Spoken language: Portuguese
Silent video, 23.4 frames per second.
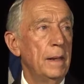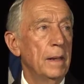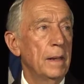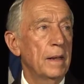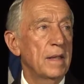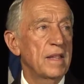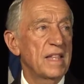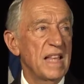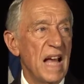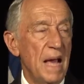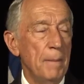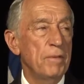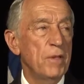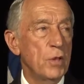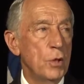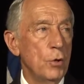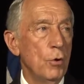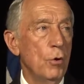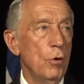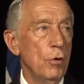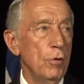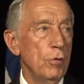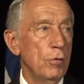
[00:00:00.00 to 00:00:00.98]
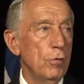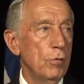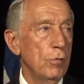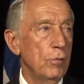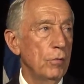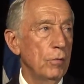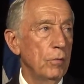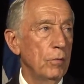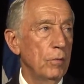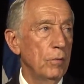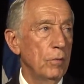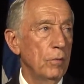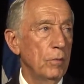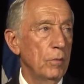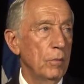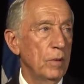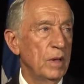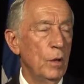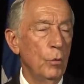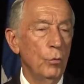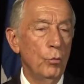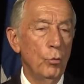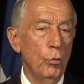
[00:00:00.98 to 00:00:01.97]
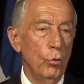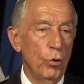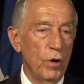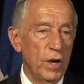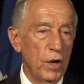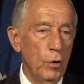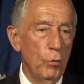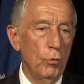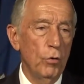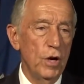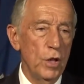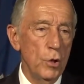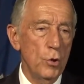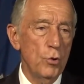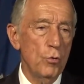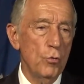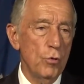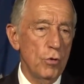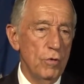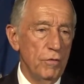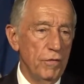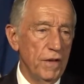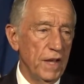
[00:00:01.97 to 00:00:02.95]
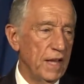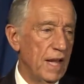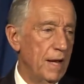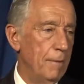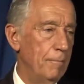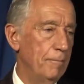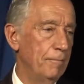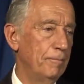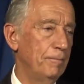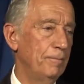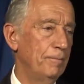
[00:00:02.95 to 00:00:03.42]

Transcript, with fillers: sabe-se hoje que ele correu riscos de vida,